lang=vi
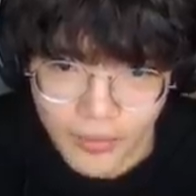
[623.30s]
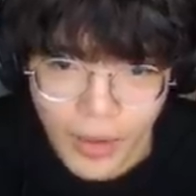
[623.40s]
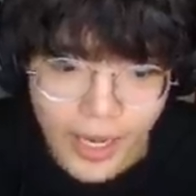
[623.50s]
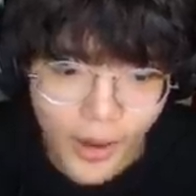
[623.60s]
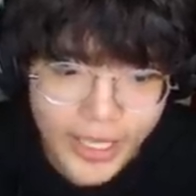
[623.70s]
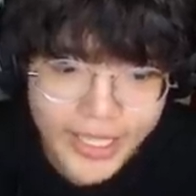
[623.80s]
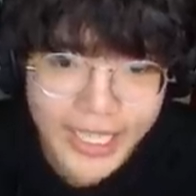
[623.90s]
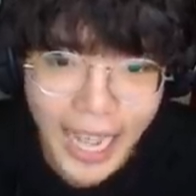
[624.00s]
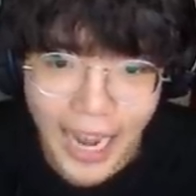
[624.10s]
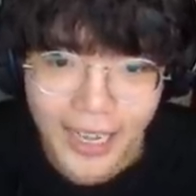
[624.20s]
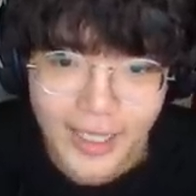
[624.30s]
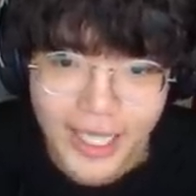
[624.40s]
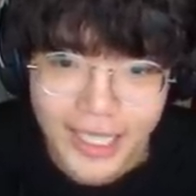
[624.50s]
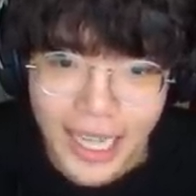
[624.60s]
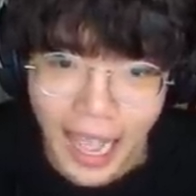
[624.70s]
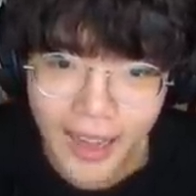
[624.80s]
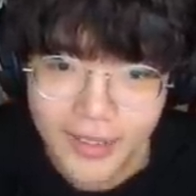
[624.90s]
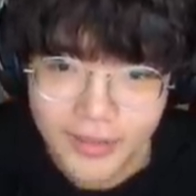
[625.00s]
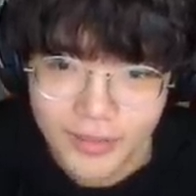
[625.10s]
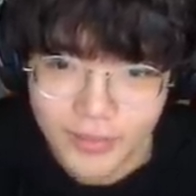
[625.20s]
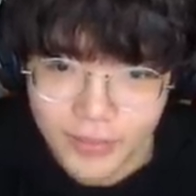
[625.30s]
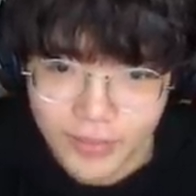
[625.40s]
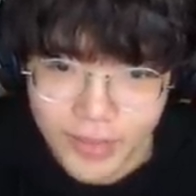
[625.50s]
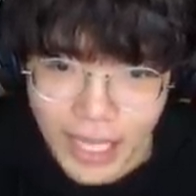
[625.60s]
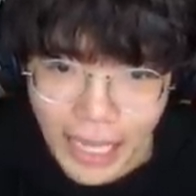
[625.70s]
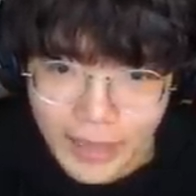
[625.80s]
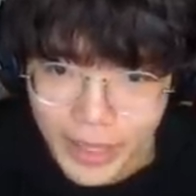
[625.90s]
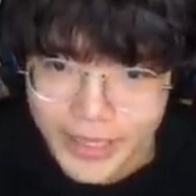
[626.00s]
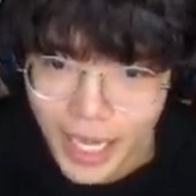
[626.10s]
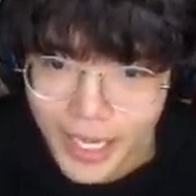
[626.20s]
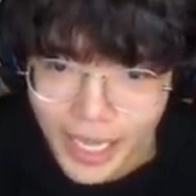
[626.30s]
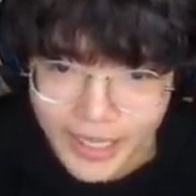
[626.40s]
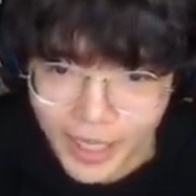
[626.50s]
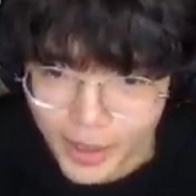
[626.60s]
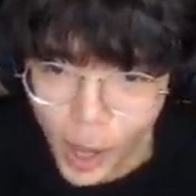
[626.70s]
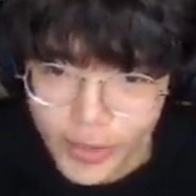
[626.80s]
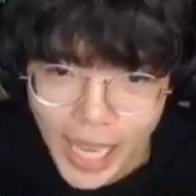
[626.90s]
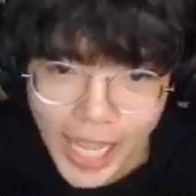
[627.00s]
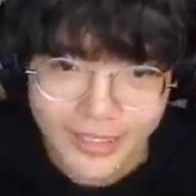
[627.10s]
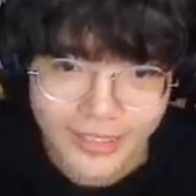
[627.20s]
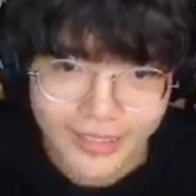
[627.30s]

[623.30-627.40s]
Và người chiến thắng đó chính là Anh Mr. Dịch Rocket chết.